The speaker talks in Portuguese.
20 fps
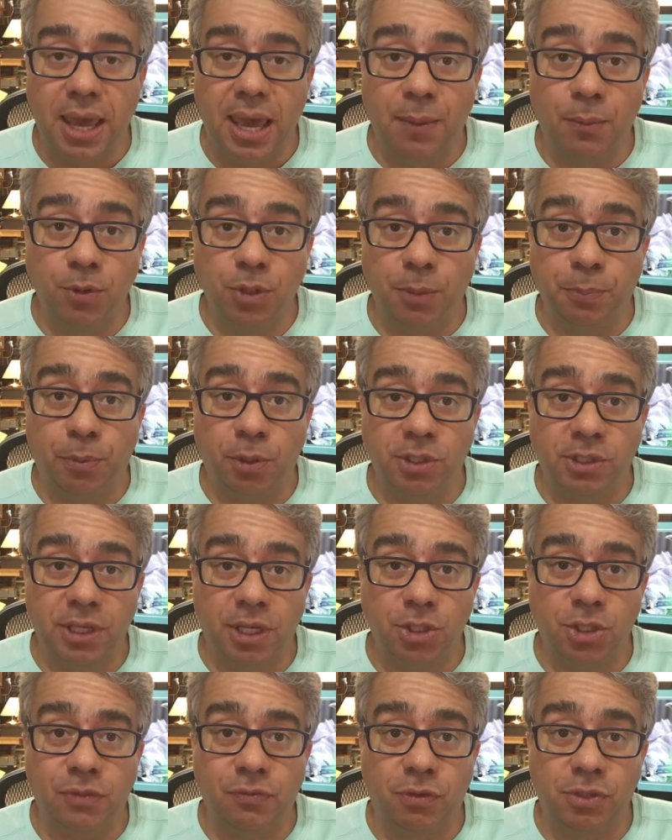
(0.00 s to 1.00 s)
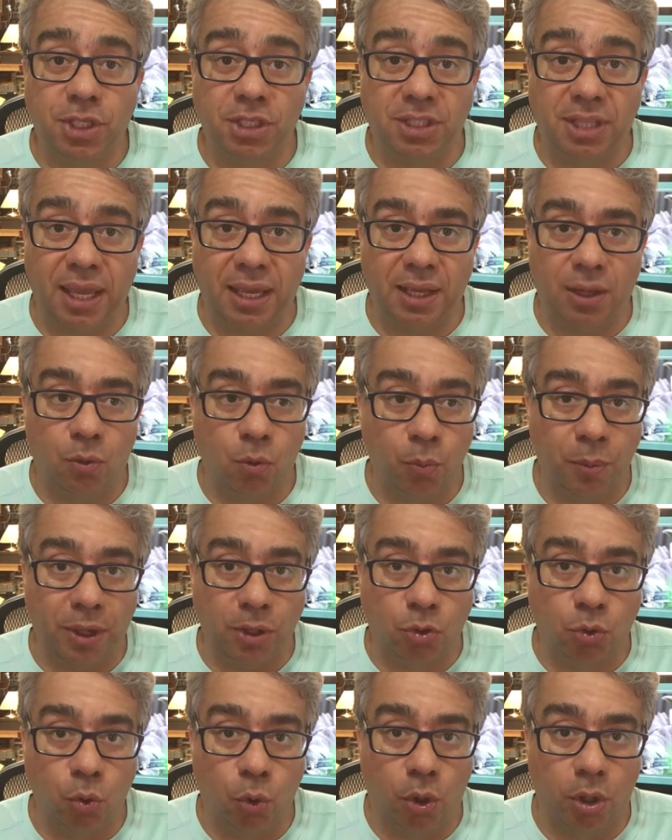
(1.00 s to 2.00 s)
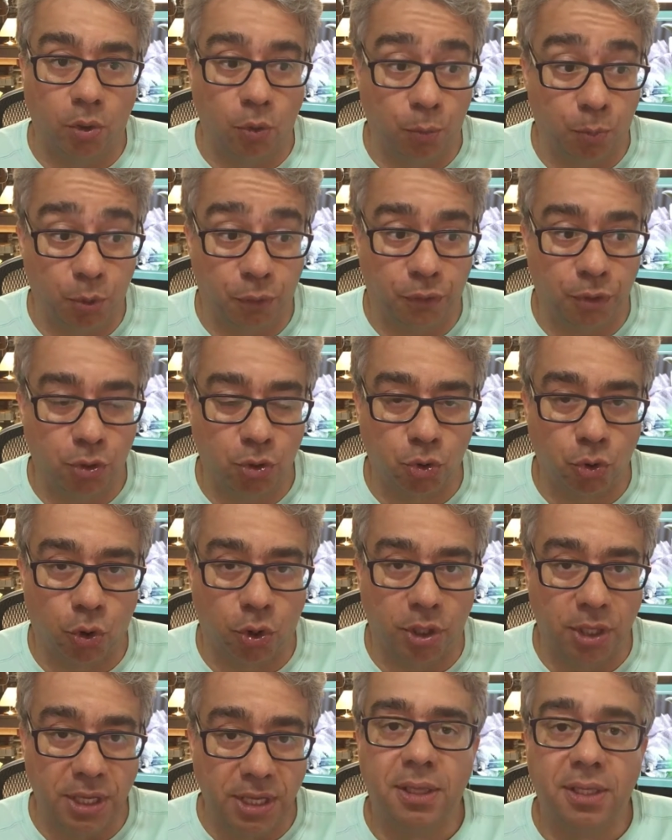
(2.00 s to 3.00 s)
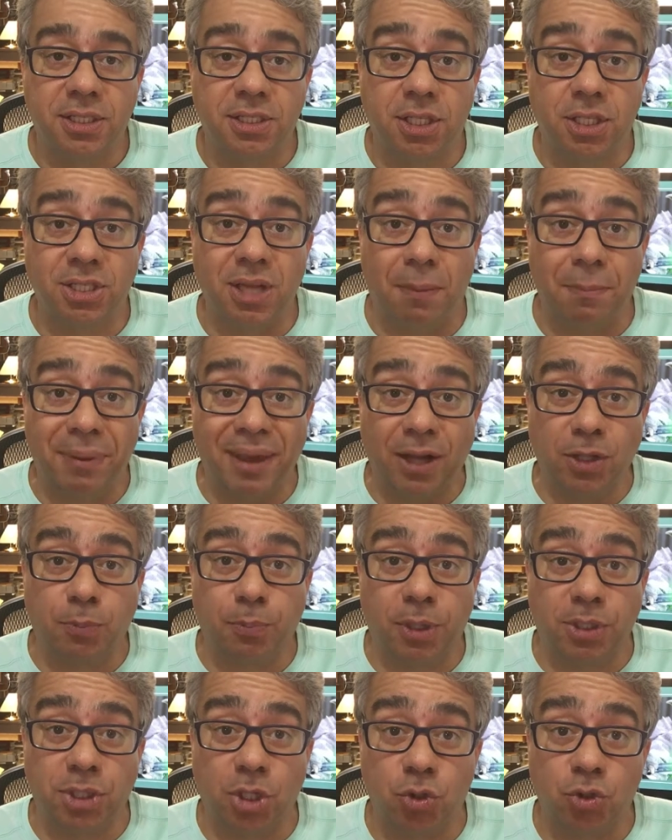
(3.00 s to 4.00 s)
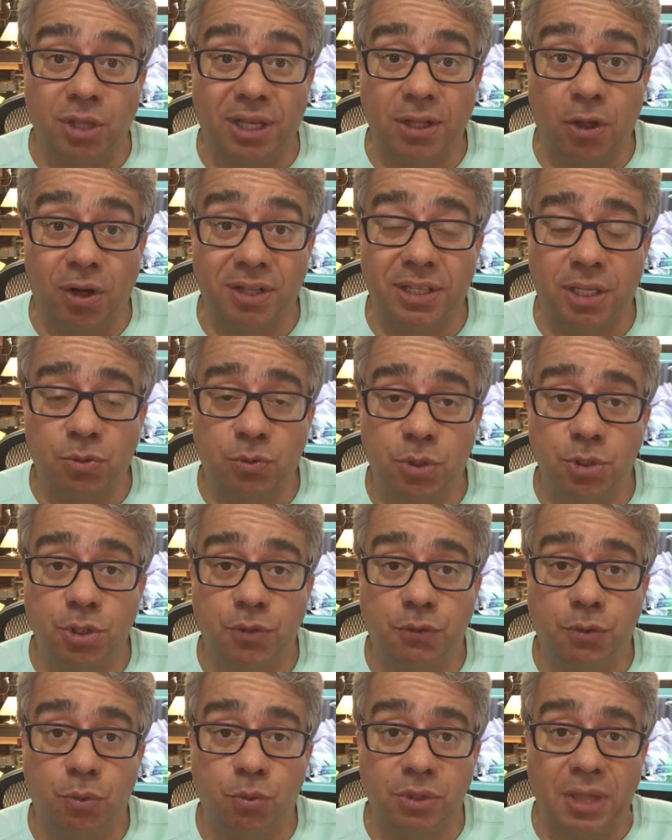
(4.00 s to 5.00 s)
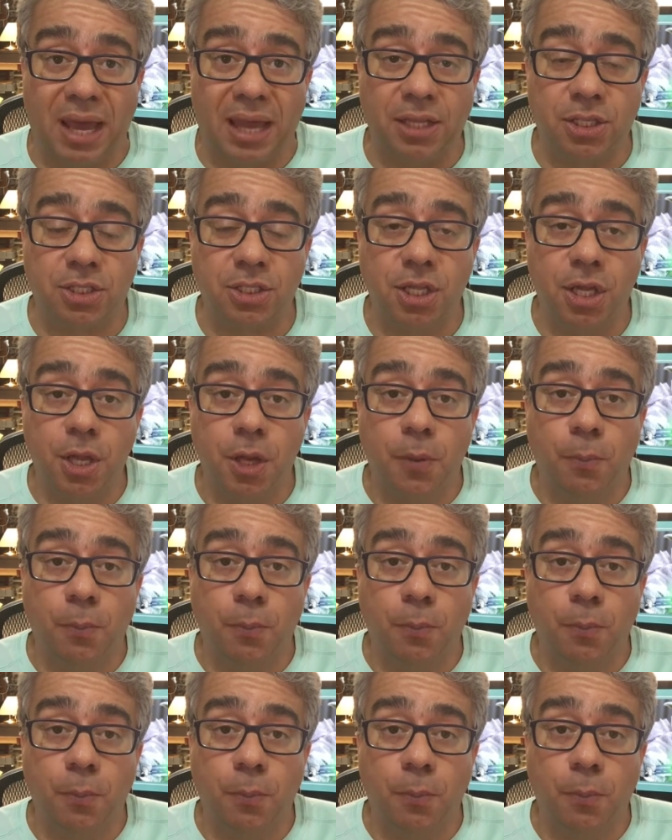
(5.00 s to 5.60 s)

É muito importante que você tenha um mentor, um professor que esteja aberto para te ajudar na hora das suas dificuldades,